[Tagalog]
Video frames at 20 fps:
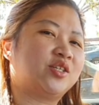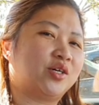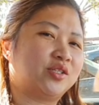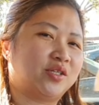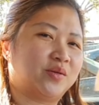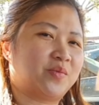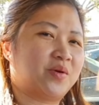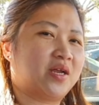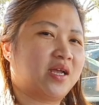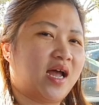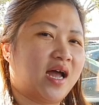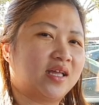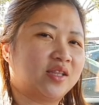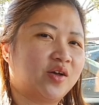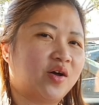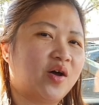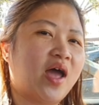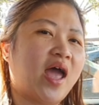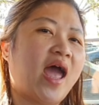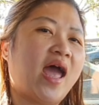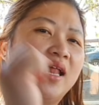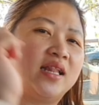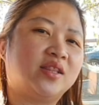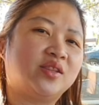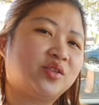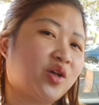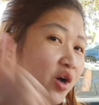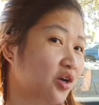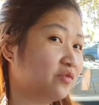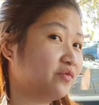Josa Mercado.
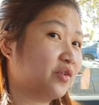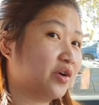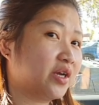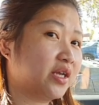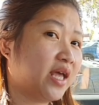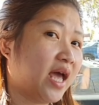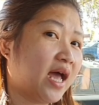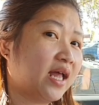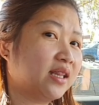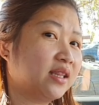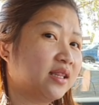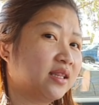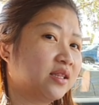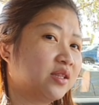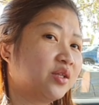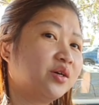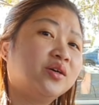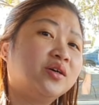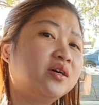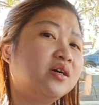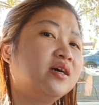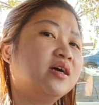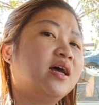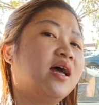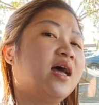And don't forget to